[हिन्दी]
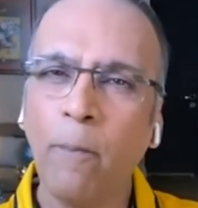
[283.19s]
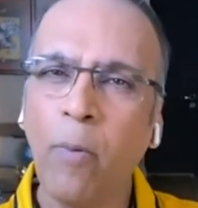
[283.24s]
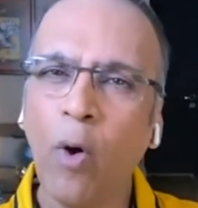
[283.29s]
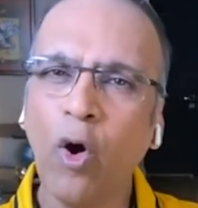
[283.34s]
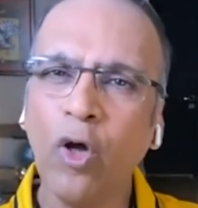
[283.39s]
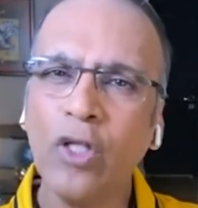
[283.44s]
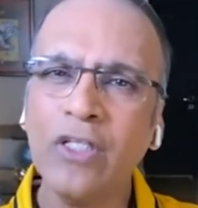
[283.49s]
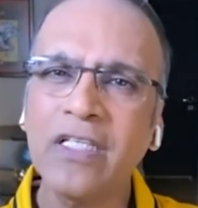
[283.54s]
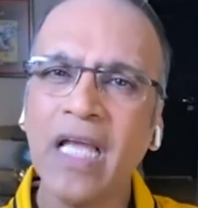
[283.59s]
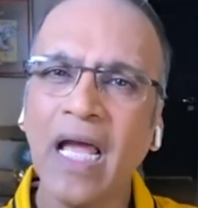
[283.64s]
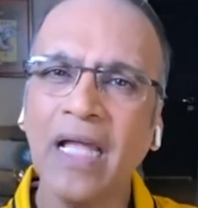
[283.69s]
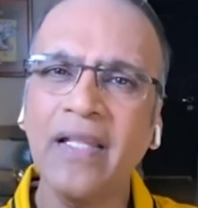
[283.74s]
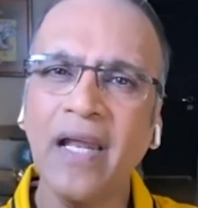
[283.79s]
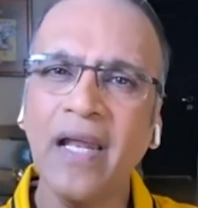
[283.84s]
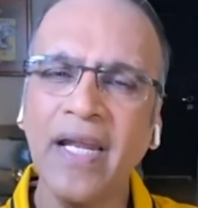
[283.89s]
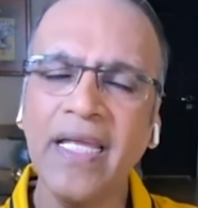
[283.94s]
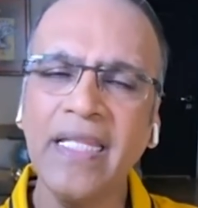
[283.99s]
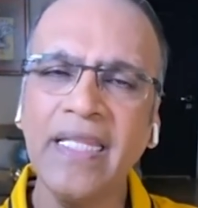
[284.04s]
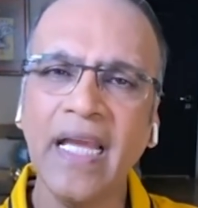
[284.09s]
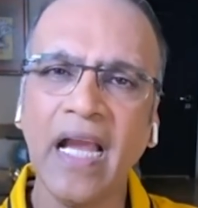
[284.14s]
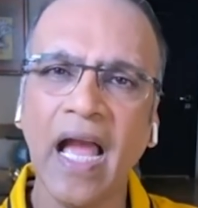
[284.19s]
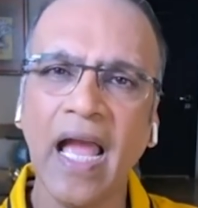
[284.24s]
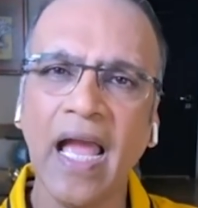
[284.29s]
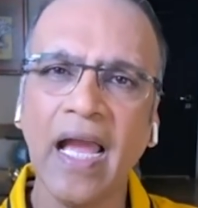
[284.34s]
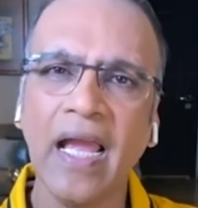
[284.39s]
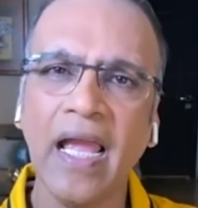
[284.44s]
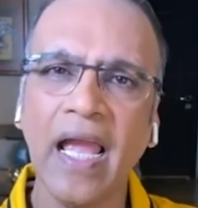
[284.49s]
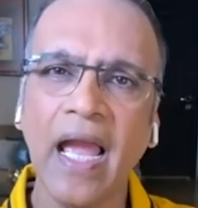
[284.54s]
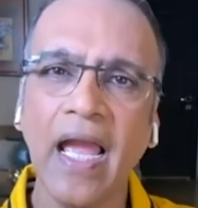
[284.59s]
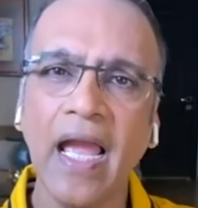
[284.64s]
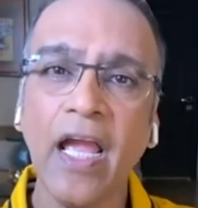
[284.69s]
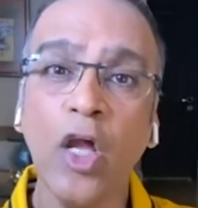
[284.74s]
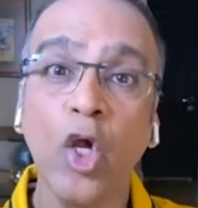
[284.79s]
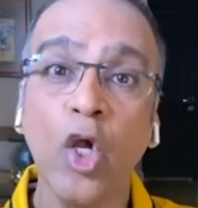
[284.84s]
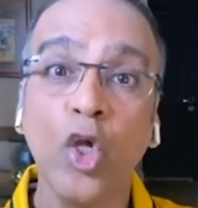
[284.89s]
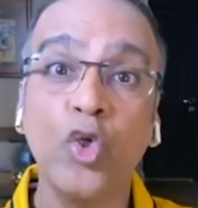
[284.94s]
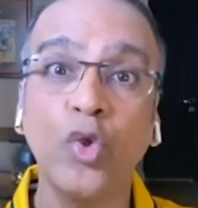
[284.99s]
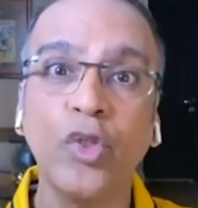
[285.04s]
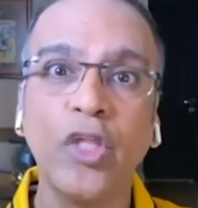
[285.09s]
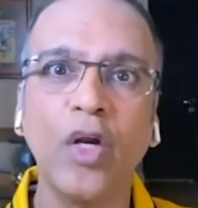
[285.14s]
बहुत ज्यादा नहीं दिखाया गया है
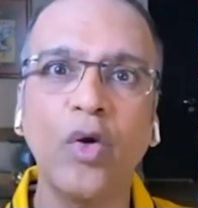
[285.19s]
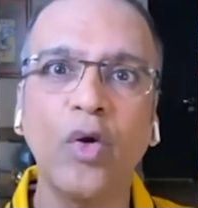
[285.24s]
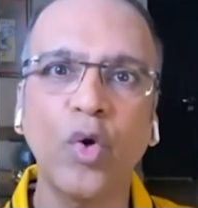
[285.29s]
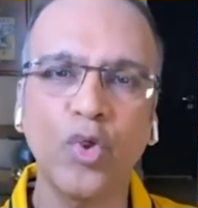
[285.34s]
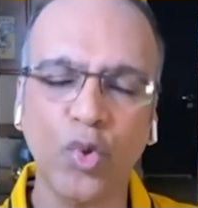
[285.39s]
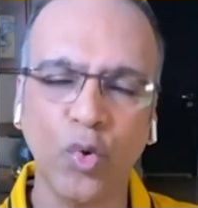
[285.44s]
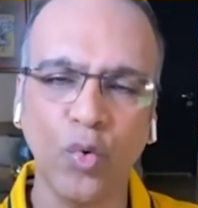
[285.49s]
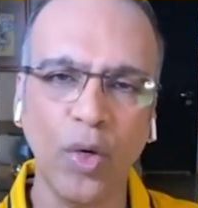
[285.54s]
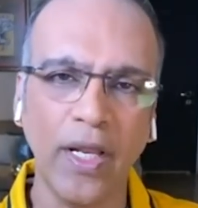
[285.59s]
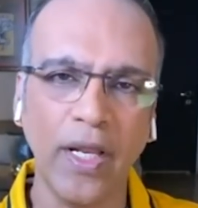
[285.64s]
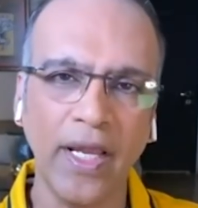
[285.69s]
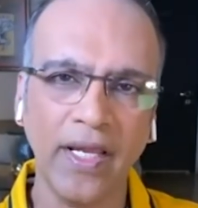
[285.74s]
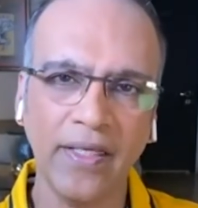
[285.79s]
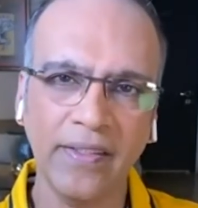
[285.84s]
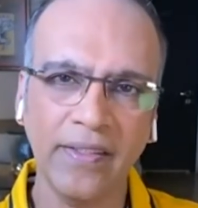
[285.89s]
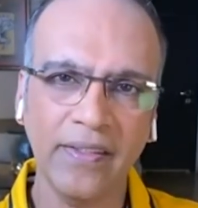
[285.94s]
जो दिल को छू ले